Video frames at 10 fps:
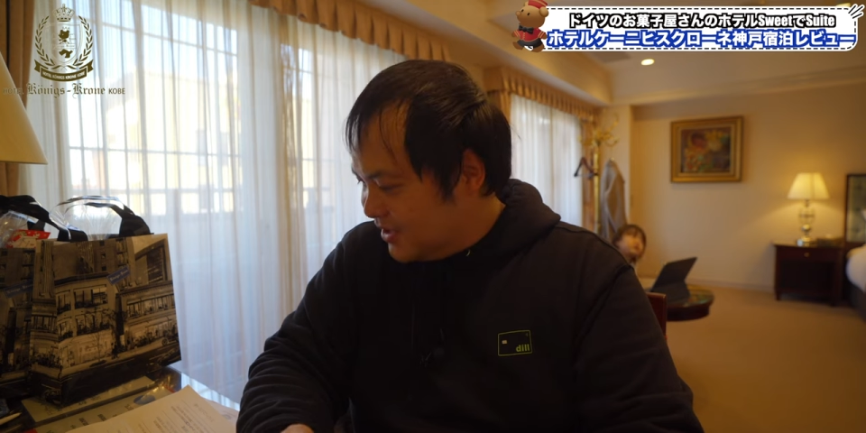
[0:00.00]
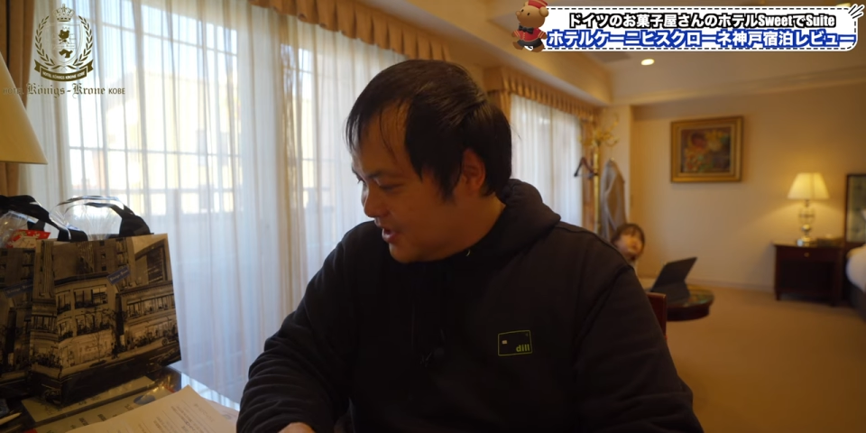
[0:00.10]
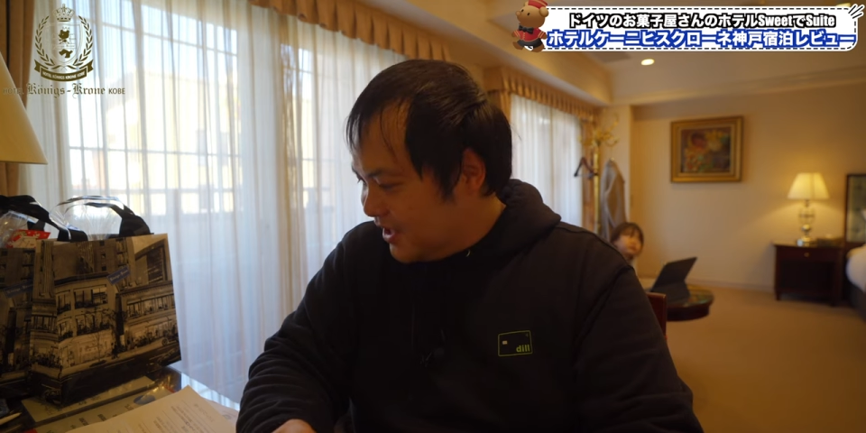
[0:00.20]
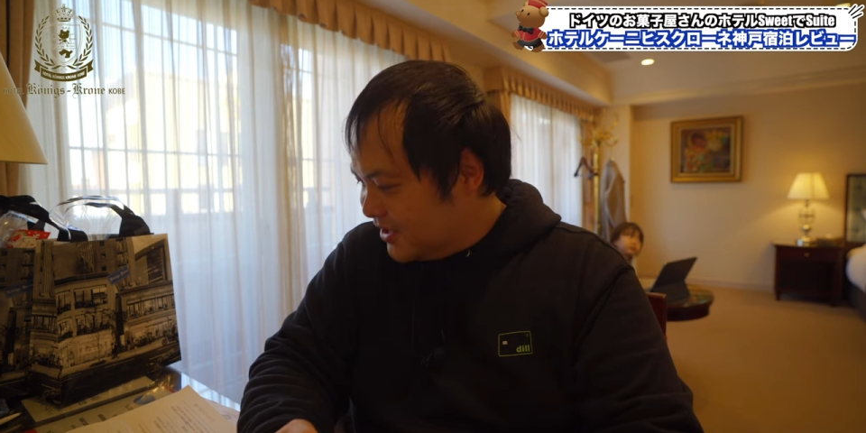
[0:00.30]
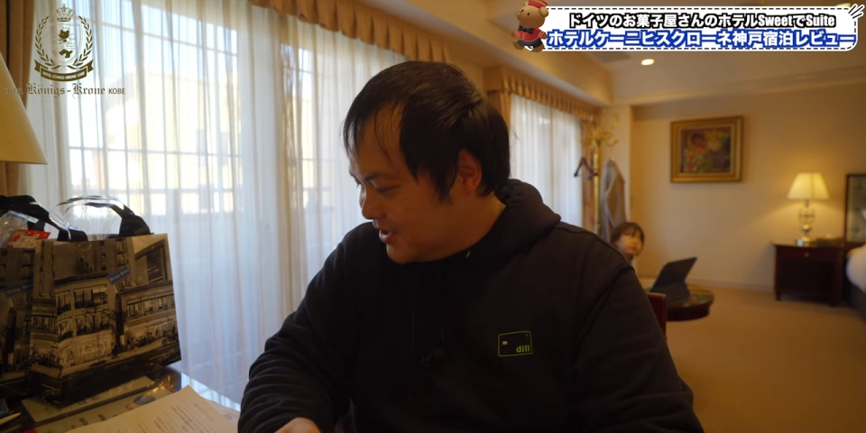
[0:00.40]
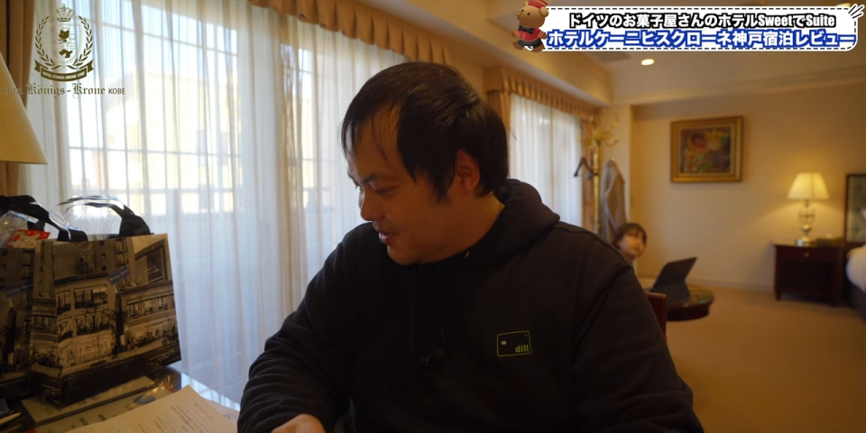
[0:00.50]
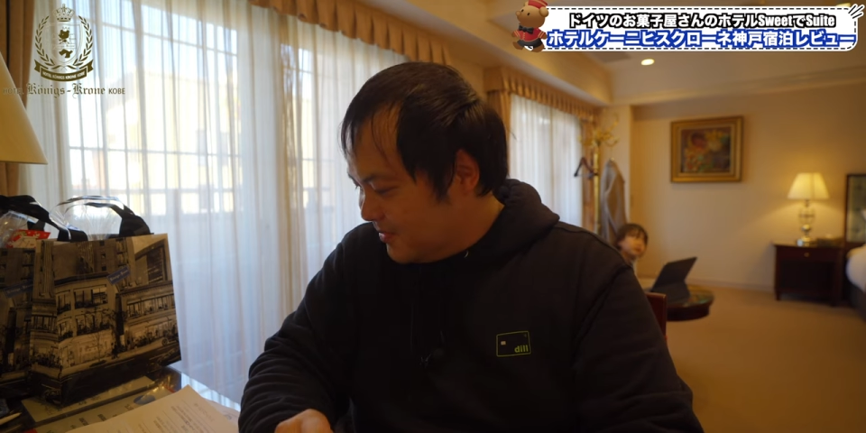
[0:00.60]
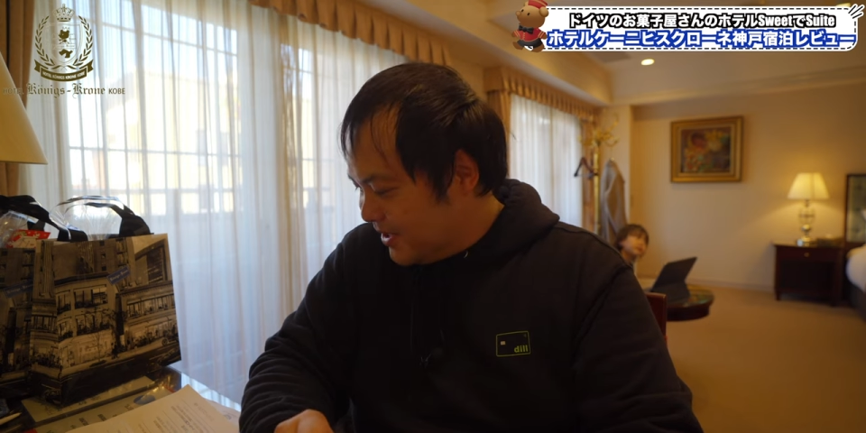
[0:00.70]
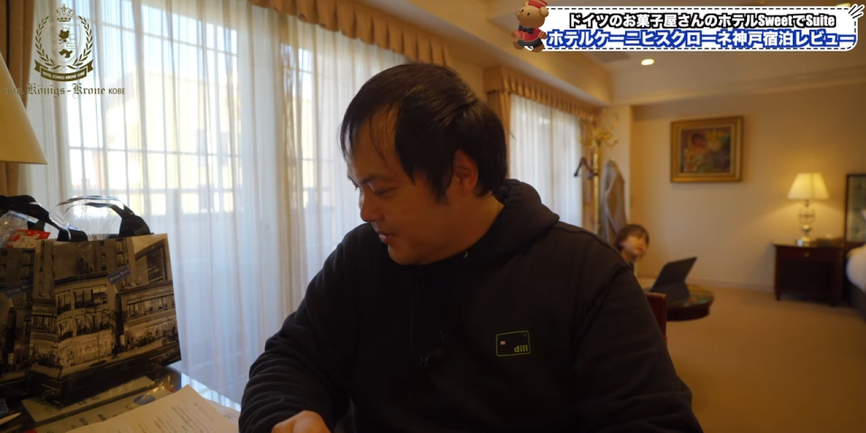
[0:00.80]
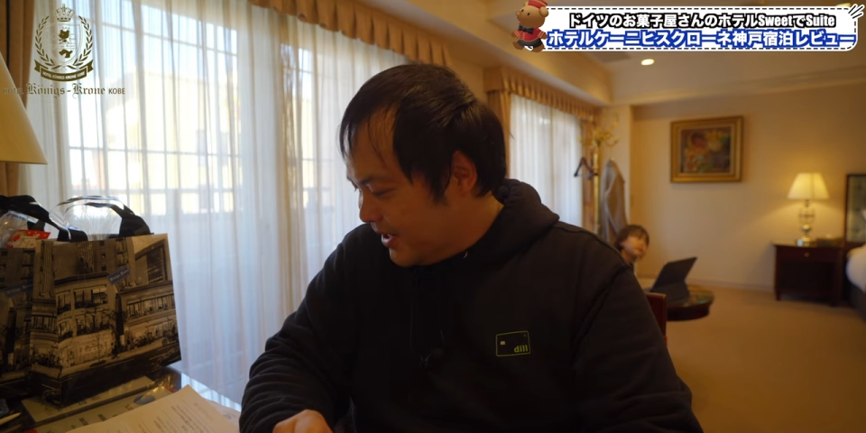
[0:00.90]
キャラクター
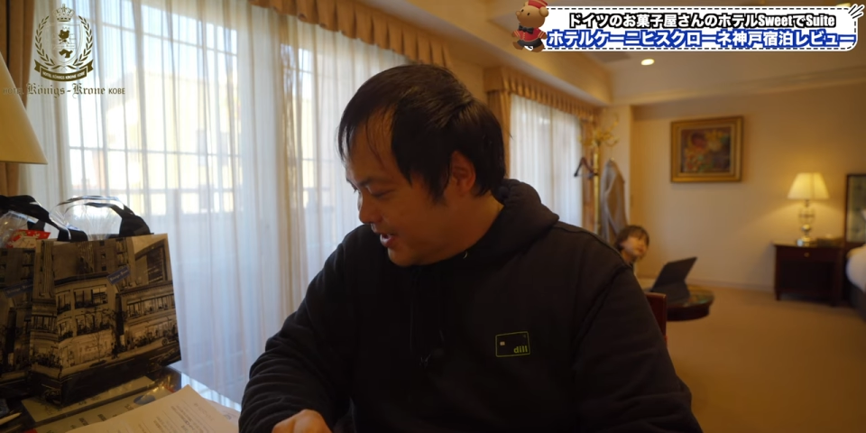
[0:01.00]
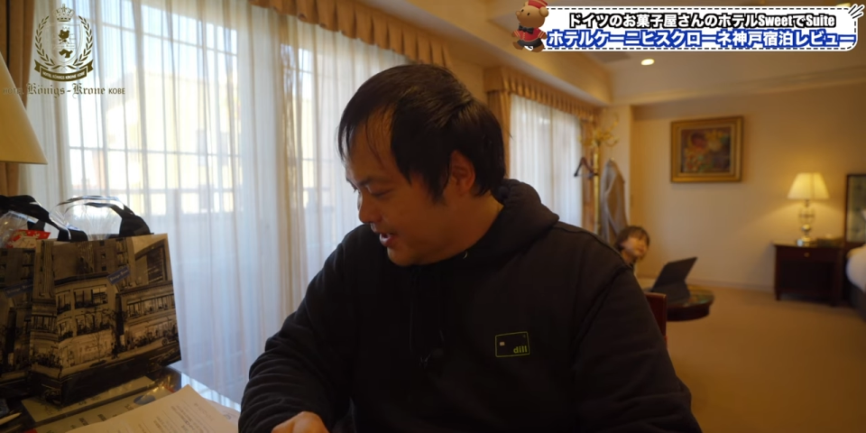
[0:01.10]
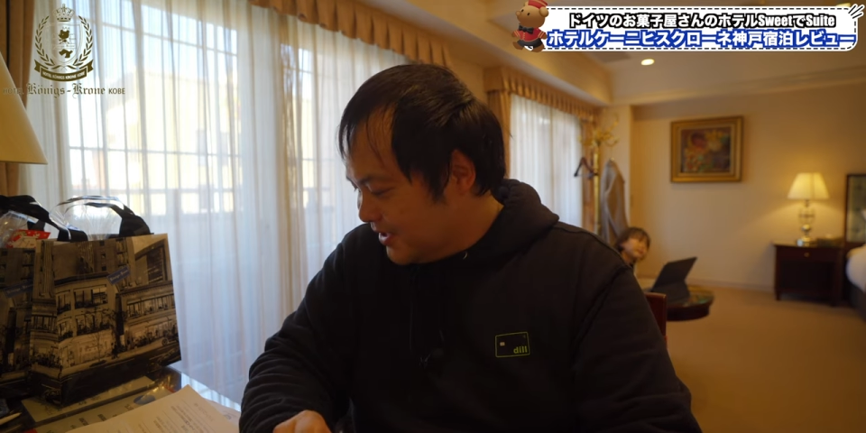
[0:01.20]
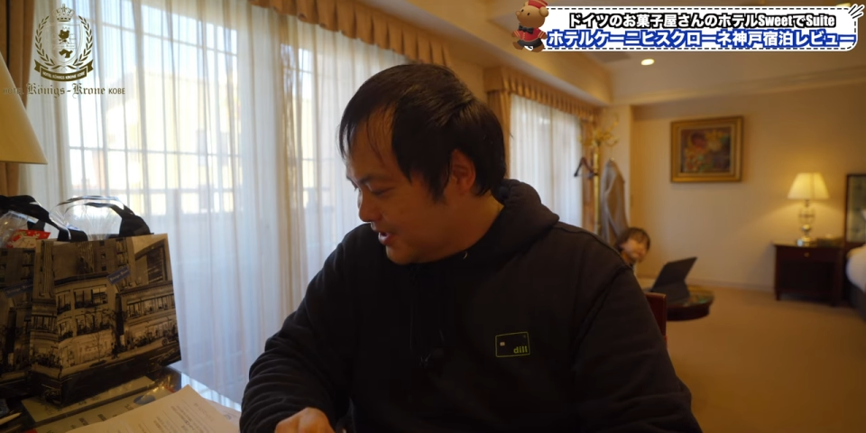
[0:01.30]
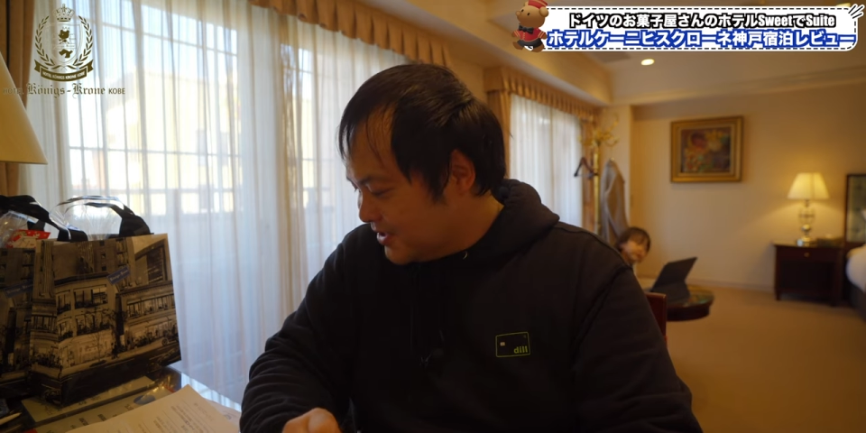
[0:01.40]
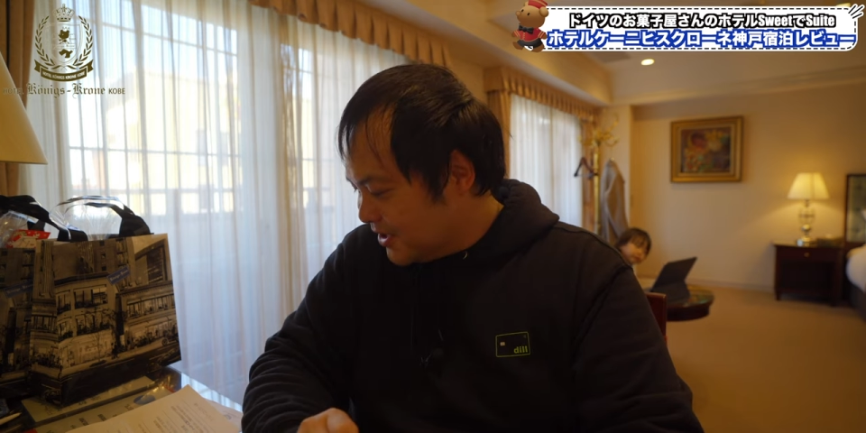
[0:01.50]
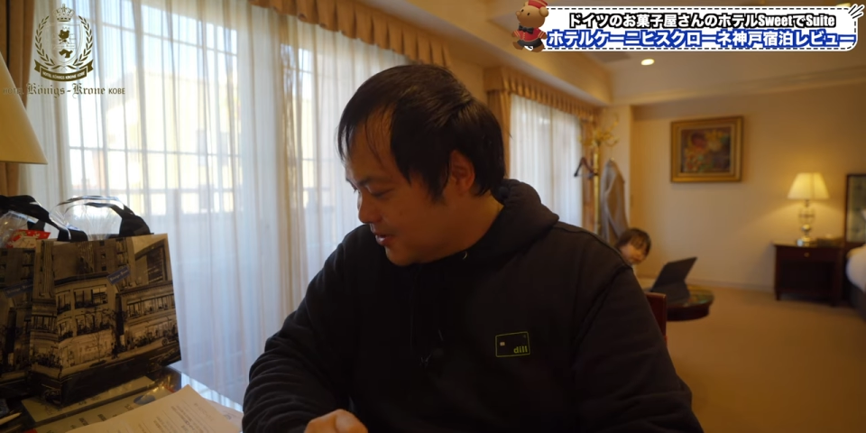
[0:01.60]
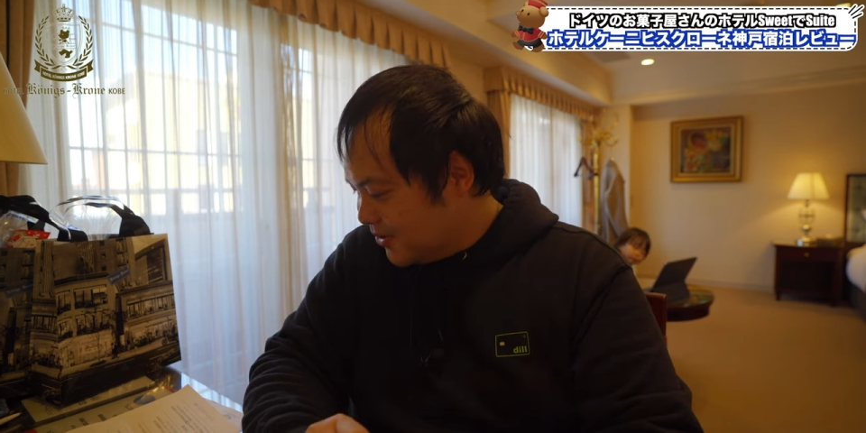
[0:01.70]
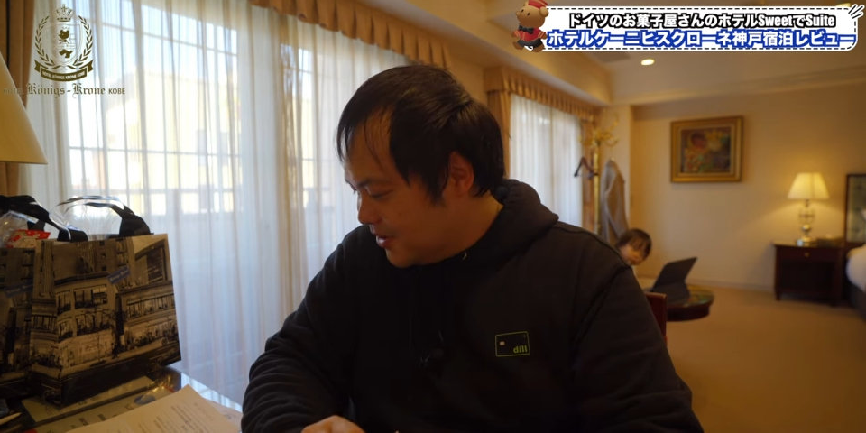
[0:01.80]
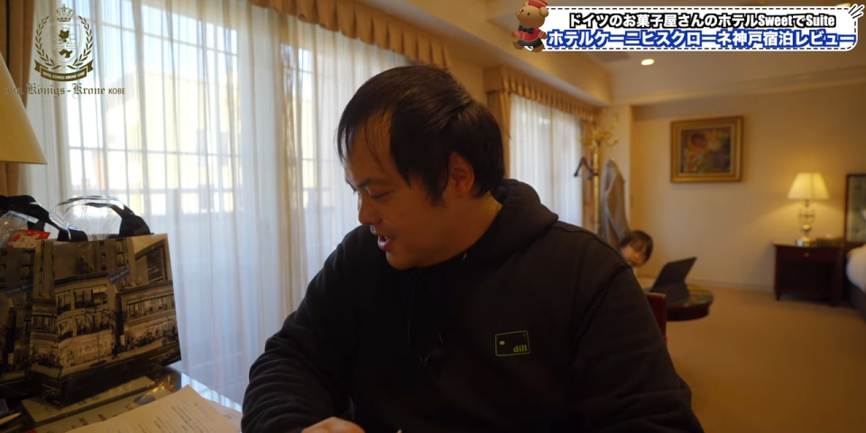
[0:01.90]
名がわかんないんですけ
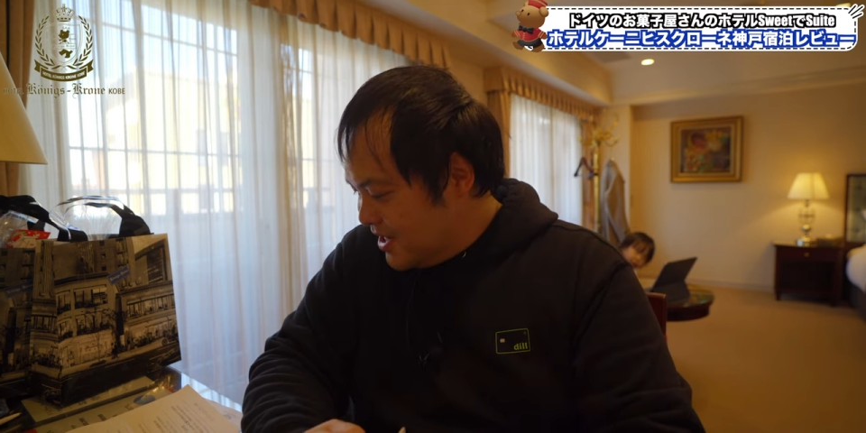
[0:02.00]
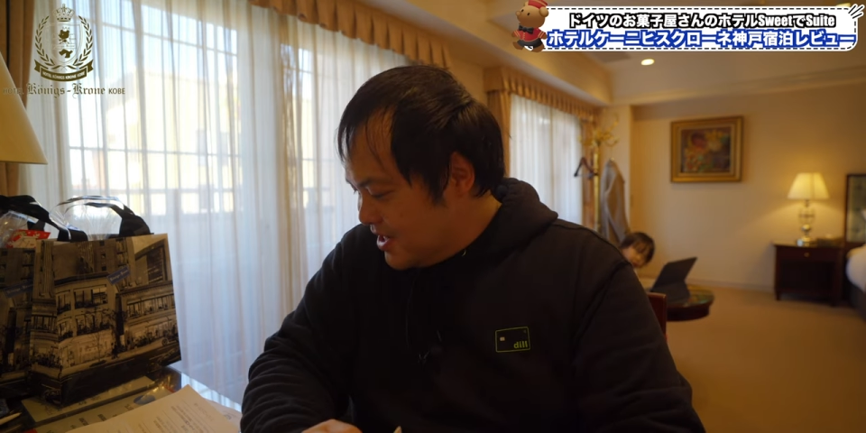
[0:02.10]
ど、